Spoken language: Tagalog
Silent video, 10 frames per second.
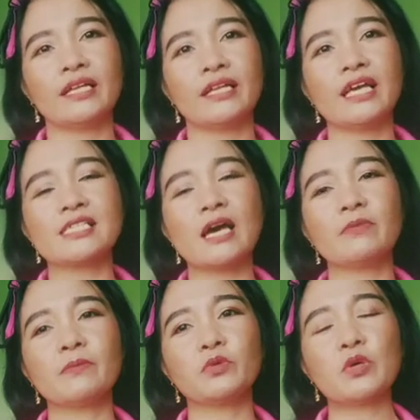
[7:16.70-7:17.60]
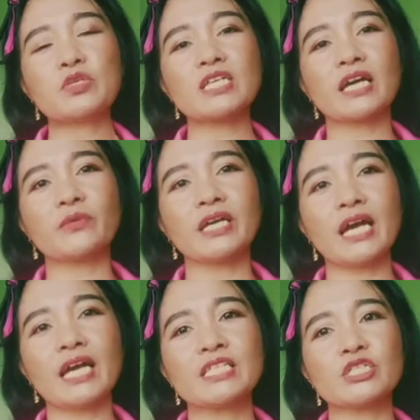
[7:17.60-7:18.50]
Dahil sabi po doon sa
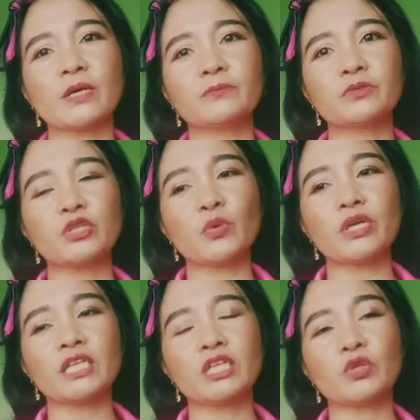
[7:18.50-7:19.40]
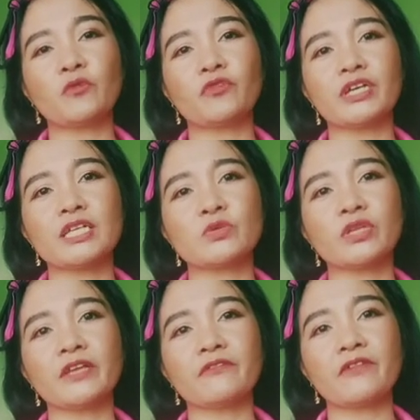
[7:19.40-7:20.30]
Kawikaan chapter 22 verse
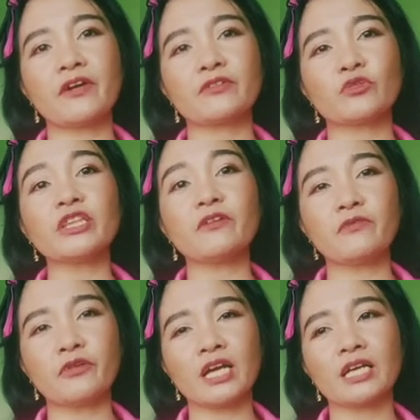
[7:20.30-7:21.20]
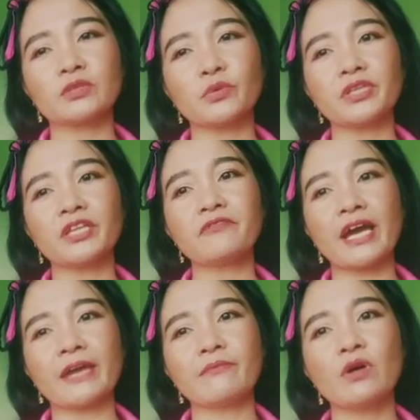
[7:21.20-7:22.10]
25, 24 hanggang
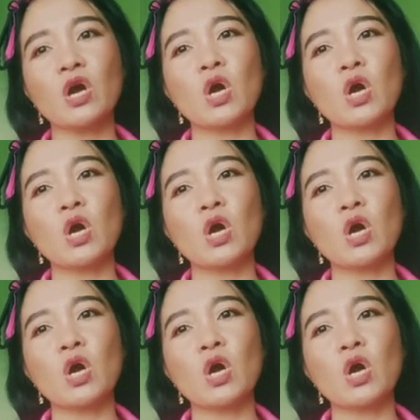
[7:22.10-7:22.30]
25,